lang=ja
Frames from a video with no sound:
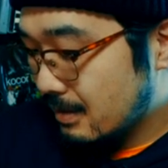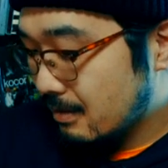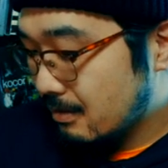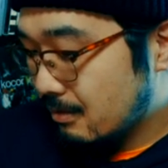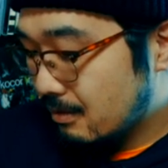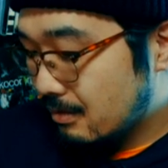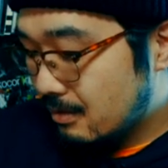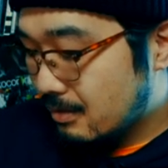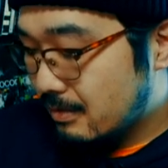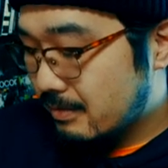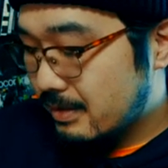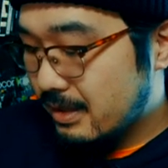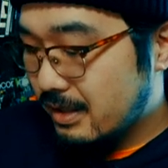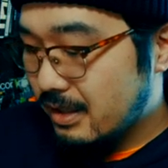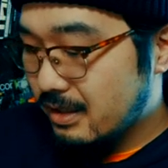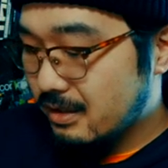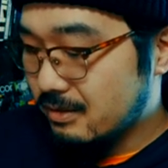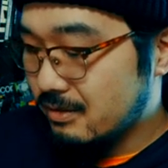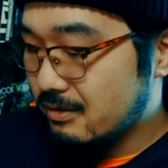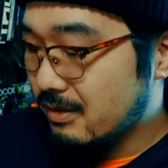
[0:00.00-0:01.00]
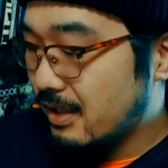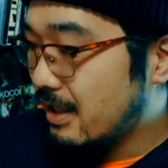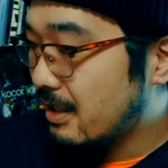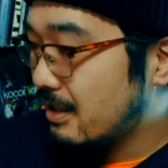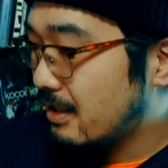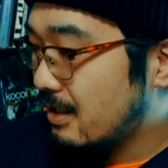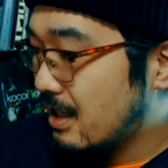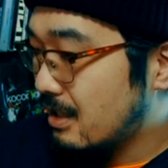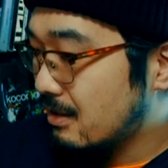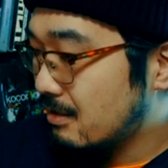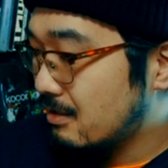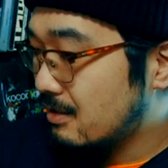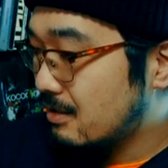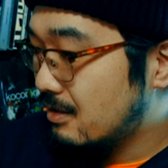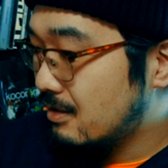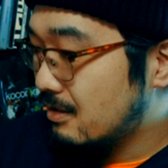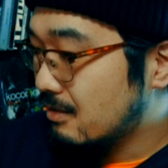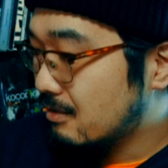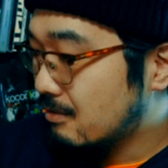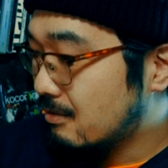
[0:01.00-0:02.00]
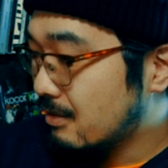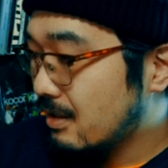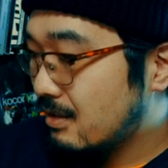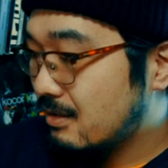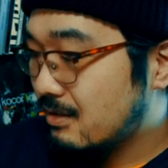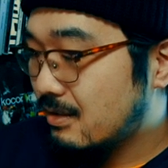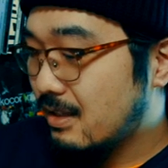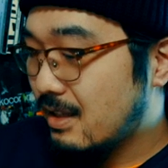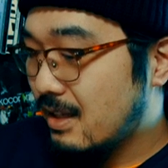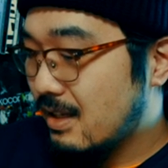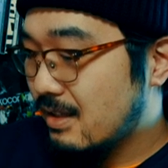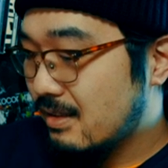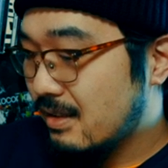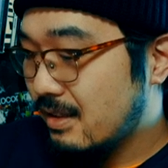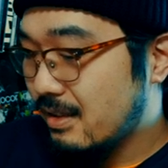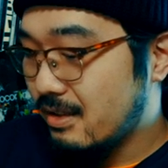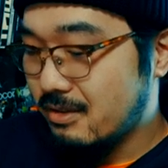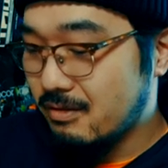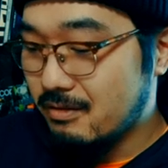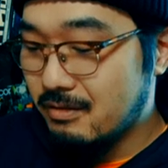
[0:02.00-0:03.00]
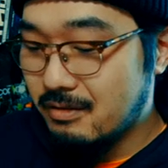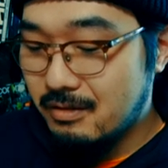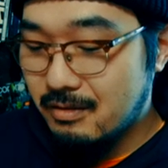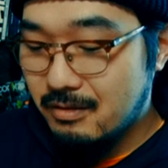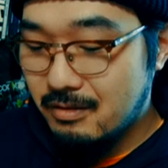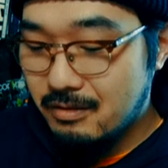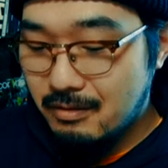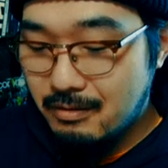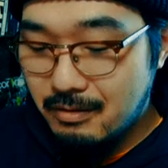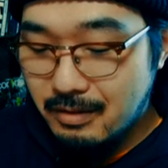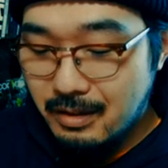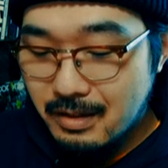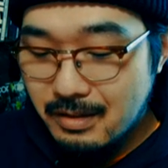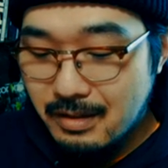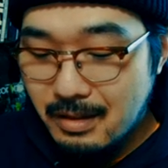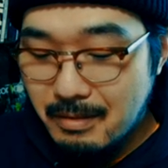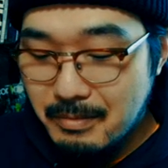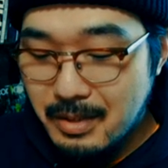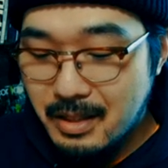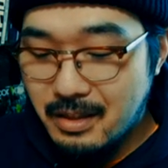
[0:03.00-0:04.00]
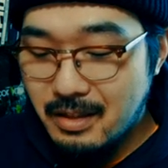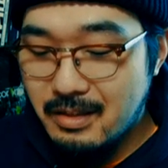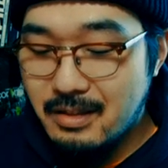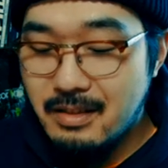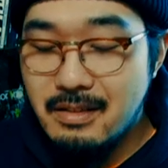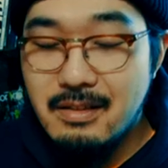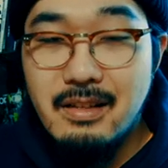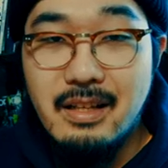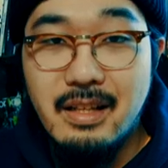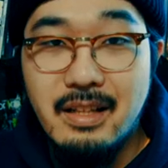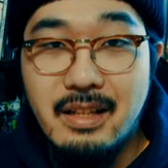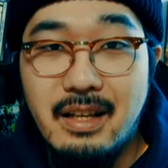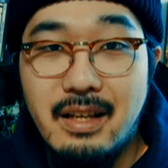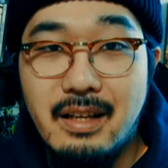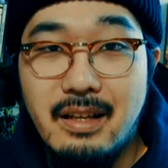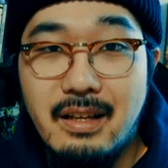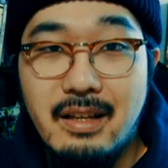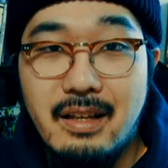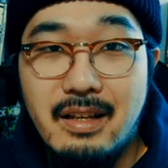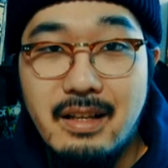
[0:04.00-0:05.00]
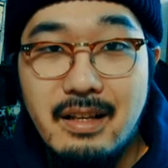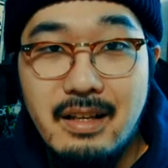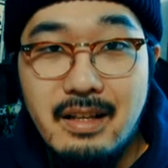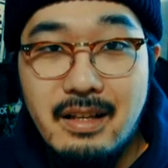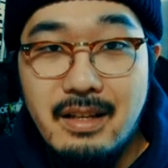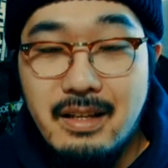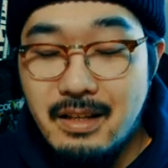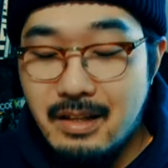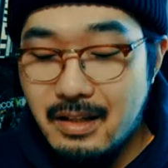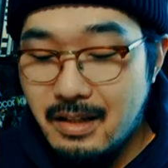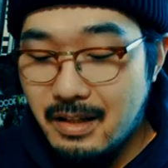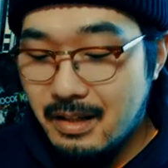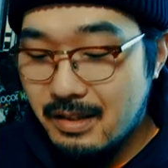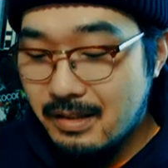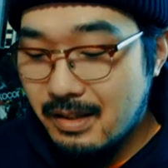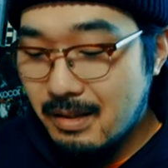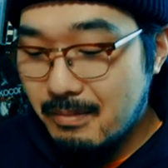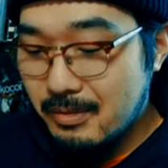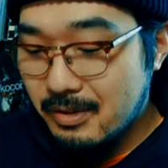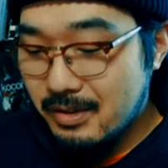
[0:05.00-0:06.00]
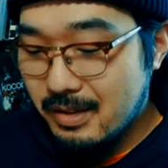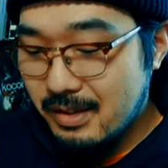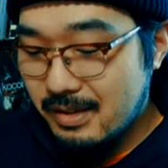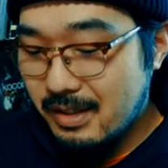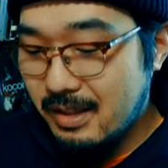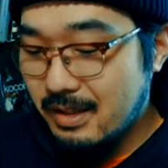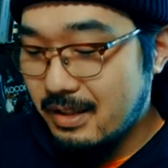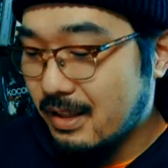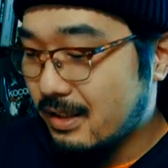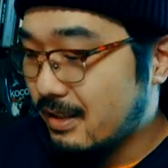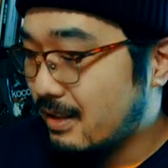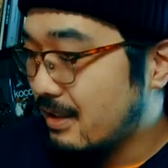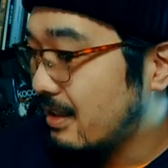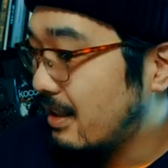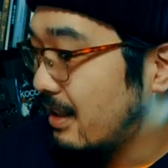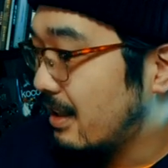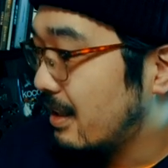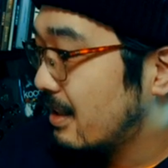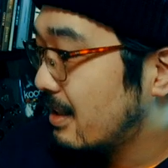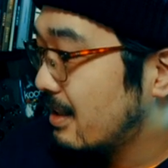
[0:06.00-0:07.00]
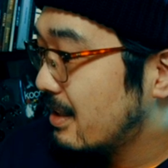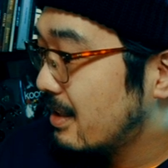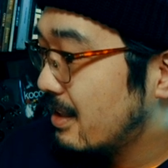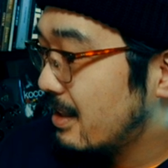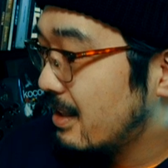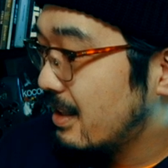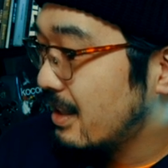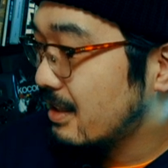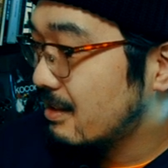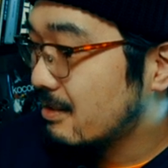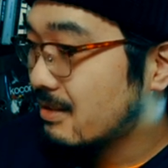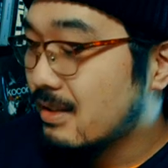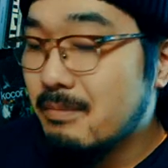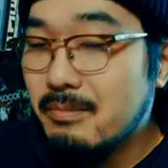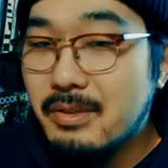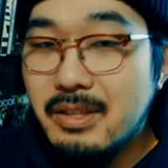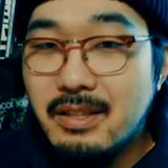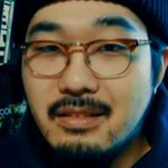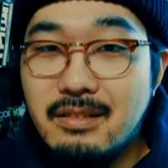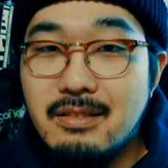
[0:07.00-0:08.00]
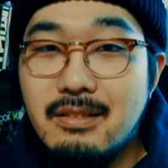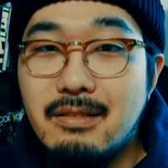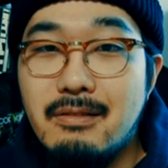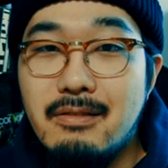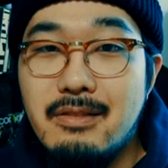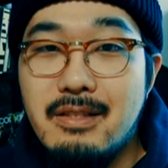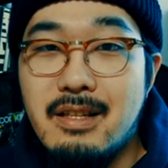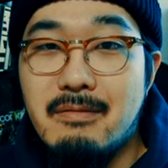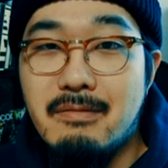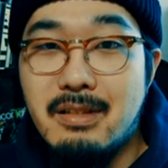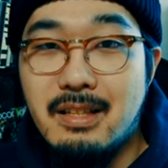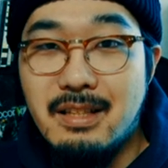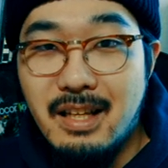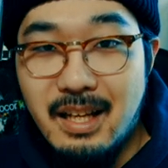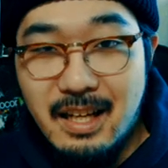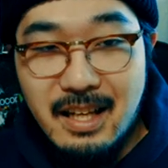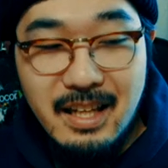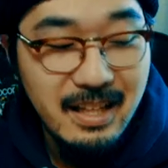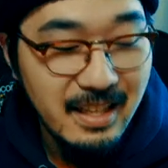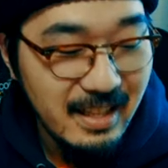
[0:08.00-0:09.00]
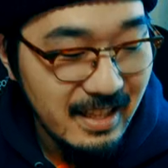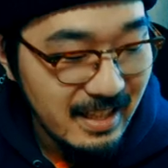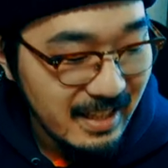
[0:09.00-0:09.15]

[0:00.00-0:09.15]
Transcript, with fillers: ロード・オブ・ザ・リングのねあのー、コレクターズエディション、これがさんびゃくはちじゅうえんで、えー、さんぼんでせんえんだったんで、えー、とさんぶさく揃えちゃいました